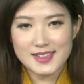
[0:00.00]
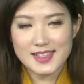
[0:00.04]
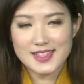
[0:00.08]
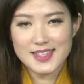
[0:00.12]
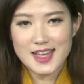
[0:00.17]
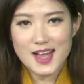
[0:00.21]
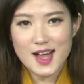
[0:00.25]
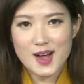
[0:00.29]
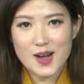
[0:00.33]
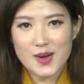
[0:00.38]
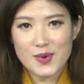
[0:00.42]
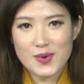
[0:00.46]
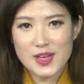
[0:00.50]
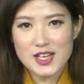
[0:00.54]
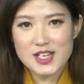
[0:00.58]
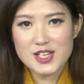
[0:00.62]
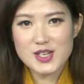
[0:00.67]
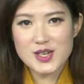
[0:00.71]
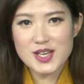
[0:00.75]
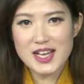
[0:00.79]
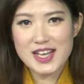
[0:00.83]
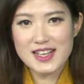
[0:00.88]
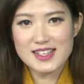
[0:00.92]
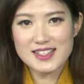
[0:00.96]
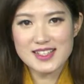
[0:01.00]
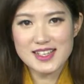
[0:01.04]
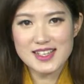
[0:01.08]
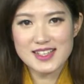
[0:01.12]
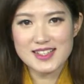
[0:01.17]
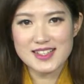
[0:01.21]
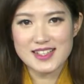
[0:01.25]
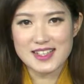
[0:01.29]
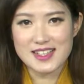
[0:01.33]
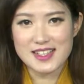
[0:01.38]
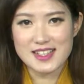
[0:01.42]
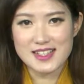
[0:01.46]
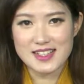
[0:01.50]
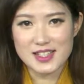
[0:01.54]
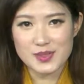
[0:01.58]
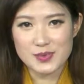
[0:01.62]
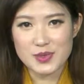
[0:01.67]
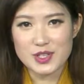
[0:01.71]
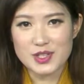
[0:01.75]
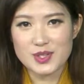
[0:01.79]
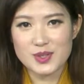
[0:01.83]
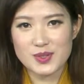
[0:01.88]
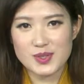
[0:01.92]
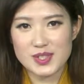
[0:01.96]
大家好，欢迎收看这一节的新
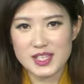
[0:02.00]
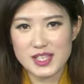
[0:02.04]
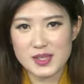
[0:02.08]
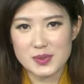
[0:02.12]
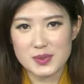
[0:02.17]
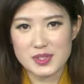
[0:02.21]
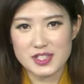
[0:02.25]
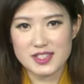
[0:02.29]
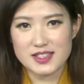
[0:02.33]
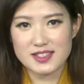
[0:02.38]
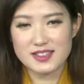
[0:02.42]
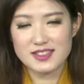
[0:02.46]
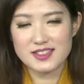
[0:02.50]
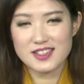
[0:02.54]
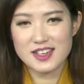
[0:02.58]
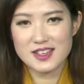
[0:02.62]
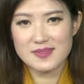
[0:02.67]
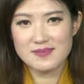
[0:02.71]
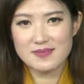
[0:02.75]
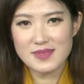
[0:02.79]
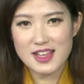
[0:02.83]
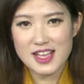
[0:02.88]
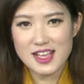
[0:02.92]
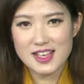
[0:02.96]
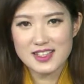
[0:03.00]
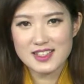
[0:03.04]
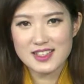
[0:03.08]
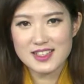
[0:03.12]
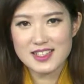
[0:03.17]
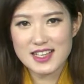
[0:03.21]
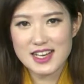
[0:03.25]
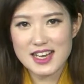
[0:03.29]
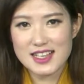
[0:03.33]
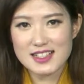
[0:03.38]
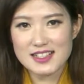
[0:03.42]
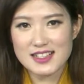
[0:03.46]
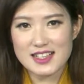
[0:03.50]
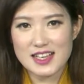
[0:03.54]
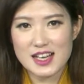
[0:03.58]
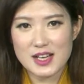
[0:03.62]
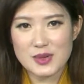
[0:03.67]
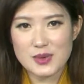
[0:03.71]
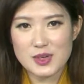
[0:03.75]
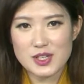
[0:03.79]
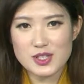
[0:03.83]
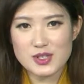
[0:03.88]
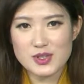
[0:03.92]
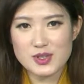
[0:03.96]
闻速递，我是曾真。接下来，一起来
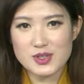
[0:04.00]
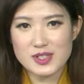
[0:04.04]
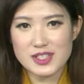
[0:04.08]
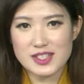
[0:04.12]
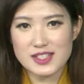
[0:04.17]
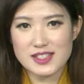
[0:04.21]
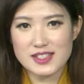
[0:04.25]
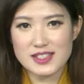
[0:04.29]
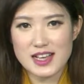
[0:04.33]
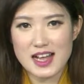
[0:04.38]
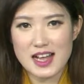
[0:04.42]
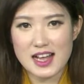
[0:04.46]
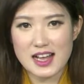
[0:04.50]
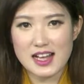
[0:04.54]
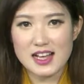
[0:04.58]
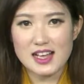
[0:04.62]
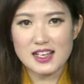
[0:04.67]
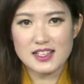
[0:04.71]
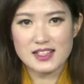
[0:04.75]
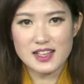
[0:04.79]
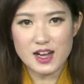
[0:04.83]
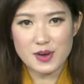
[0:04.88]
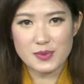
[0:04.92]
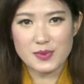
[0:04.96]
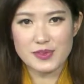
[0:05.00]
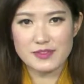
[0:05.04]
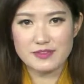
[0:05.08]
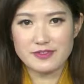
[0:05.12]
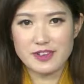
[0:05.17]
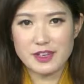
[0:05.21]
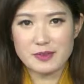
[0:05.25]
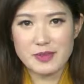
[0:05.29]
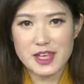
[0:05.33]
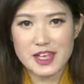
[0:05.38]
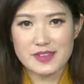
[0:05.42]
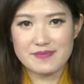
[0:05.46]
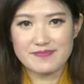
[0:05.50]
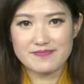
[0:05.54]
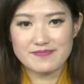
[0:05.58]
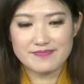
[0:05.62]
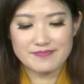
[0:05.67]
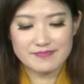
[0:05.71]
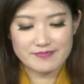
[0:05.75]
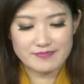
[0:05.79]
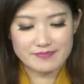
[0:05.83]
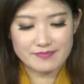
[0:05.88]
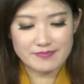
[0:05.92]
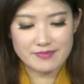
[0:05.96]
关注一下要闻方面。
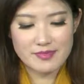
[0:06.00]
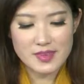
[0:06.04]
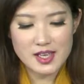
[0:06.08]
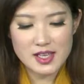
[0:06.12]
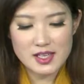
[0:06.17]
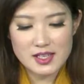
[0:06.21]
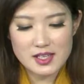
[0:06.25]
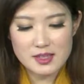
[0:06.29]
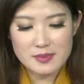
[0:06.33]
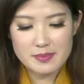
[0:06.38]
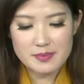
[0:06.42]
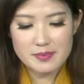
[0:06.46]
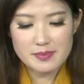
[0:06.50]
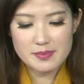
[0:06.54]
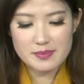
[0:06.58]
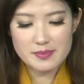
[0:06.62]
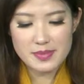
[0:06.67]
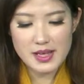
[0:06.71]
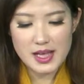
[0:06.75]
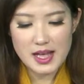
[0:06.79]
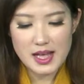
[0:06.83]
北